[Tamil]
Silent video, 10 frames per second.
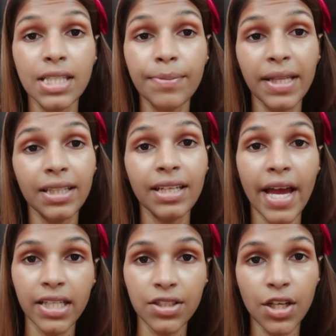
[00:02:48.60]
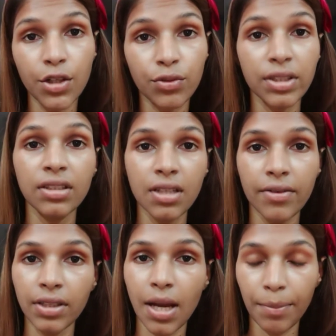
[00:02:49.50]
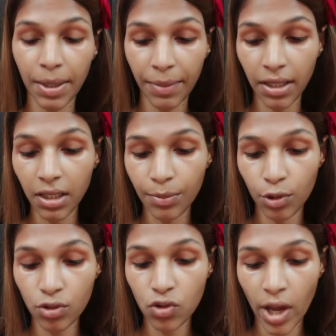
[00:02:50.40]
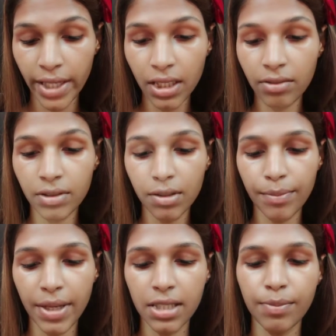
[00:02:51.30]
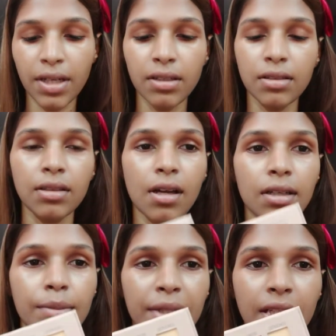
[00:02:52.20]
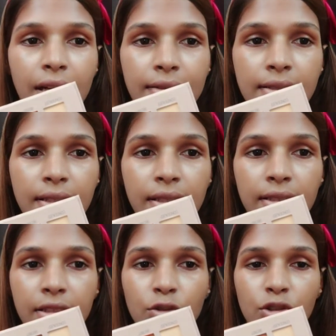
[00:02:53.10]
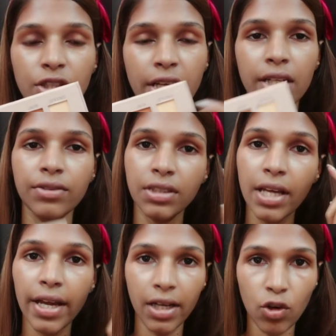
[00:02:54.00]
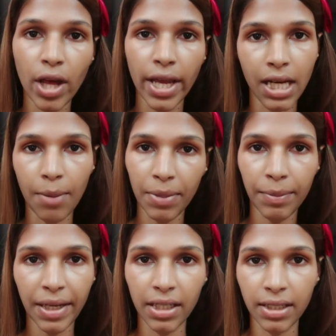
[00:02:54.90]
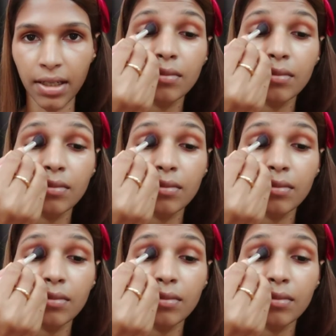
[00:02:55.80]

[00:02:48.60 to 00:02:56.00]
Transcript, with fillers: பார்த்தீங்கன்னா ஐ ஷேடோ வந்து நான் வந்து அப்ளை பண்ணிக்க போகிறோம் ஸோ ஐக்கு வந்து பேஸ் பண்ணுறதுக்காக நம்ம இந்த கன்சீலுன்ற ஒரு ஷேடை வந்து நான் என்னோடய ஐயில் அப்ளை பண்ணிக்கிறேன்